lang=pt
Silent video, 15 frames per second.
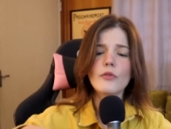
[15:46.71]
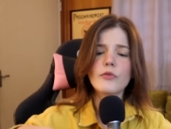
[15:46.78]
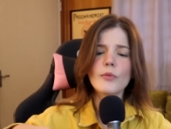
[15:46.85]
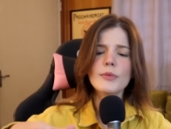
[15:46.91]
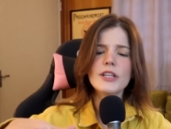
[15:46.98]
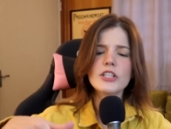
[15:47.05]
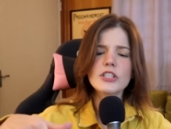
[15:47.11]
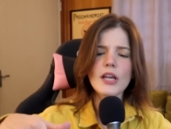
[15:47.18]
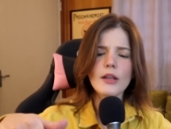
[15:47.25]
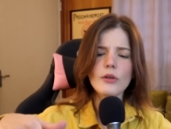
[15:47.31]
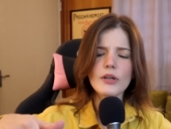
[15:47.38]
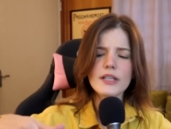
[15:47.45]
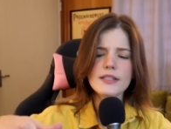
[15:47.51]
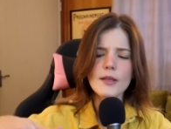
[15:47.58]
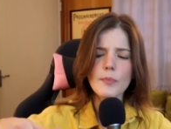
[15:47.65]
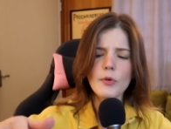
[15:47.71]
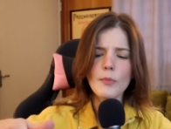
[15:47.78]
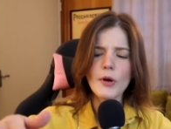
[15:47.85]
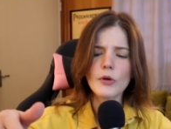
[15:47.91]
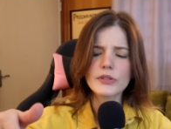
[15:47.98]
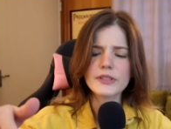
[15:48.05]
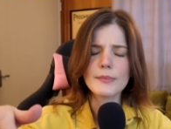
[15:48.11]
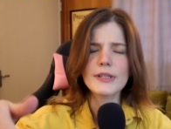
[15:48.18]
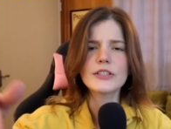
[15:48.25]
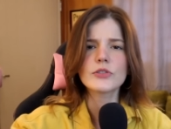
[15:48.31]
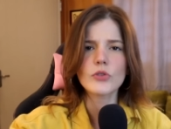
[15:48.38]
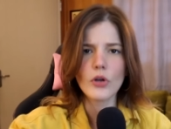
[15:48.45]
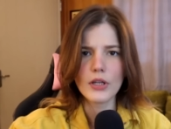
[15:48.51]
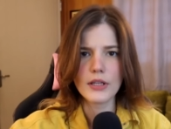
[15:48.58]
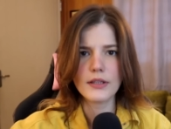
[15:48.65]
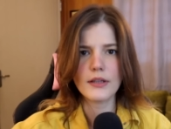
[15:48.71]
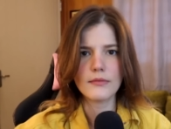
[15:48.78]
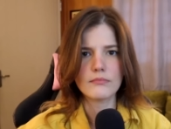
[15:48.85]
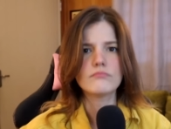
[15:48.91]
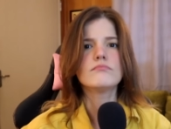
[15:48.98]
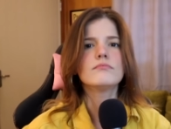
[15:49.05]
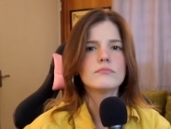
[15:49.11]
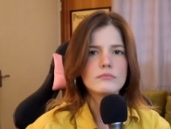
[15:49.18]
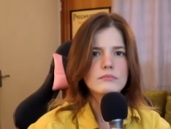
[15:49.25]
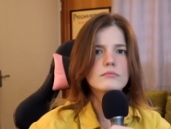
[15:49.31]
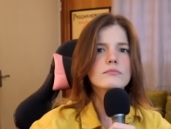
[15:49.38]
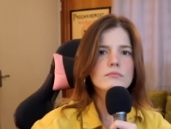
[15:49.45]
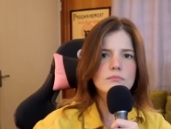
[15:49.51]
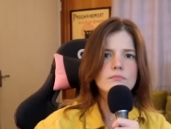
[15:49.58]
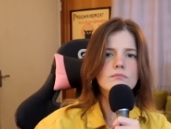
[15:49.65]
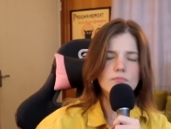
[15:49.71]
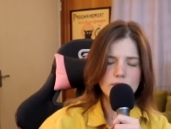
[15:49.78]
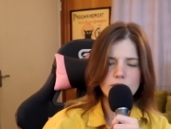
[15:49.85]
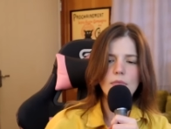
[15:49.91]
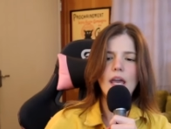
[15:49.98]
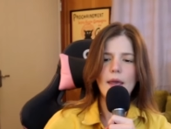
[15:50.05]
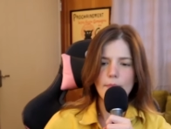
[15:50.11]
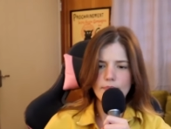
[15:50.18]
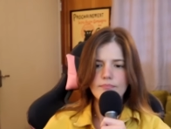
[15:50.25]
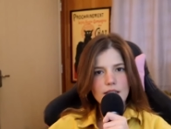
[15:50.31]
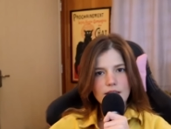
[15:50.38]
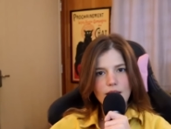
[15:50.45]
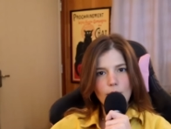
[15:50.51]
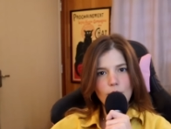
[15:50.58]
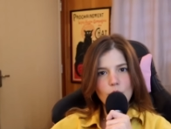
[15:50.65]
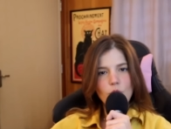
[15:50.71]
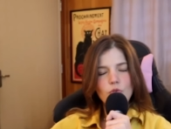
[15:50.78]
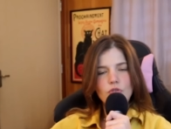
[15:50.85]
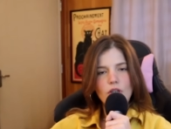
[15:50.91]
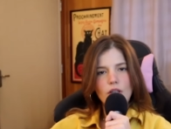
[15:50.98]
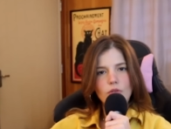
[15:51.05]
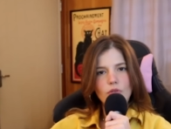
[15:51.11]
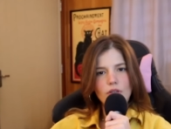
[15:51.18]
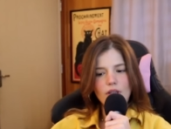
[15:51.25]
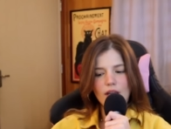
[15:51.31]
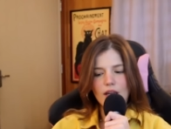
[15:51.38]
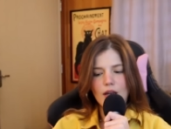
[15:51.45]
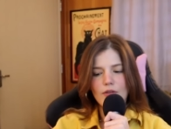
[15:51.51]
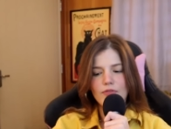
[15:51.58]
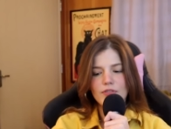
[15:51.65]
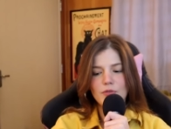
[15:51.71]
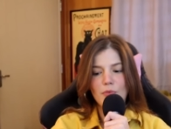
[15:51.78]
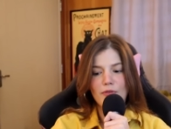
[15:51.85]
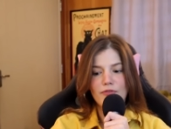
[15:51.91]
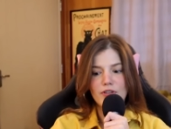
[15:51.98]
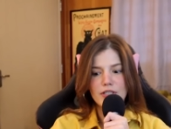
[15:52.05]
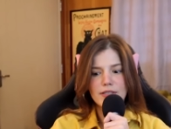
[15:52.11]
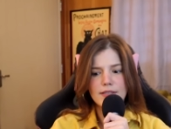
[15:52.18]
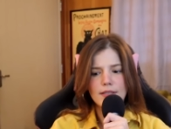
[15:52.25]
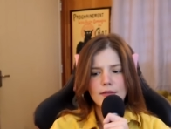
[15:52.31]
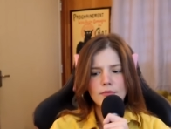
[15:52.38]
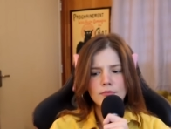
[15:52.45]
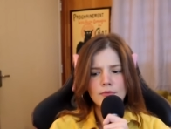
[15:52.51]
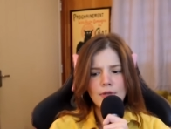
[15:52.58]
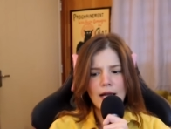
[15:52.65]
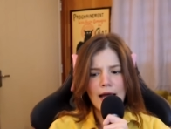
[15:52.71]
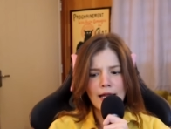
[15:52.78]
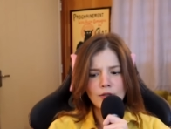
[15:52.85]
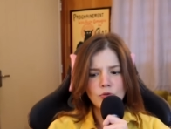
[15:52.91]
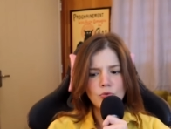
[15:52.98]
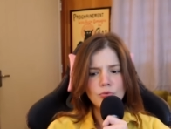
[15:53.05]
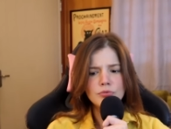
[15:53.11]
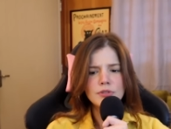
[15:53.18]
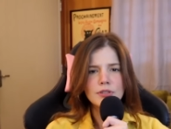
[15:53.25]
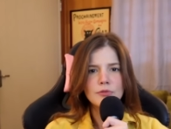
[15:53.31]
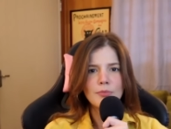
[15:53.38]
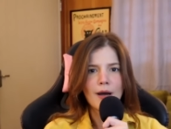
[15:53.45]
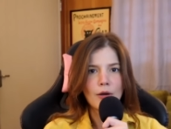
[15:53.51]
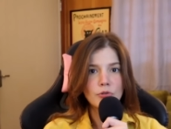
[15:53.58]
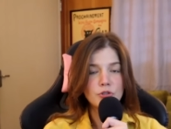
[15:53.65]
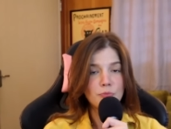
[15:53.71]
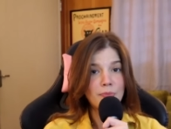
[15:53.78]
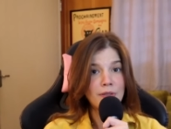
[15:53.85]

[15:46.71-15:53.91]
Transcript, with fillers: Eu vou me deixar enlouquecer por uma coisa mais sólida. É, vocês sabiam que o diretor tá querendo fazer uma versão adulta e do mal de